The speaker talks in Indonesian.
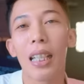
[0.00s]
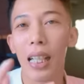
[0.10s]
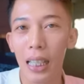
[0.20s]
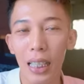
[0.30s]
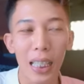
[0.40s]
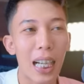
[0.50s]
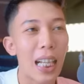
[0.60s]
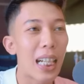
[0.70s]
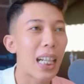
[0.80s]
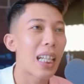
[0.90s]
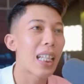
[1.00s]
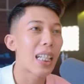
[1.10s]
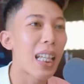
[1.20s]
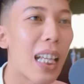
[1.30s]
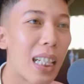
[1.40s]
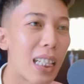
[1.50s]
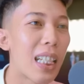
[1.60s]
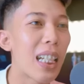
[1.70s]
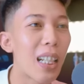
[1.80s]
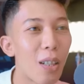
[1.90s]
generasi sekarang ya Gen Z
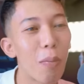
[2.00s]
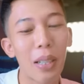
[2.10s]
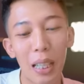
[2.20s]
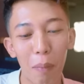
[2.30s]
kan harus begini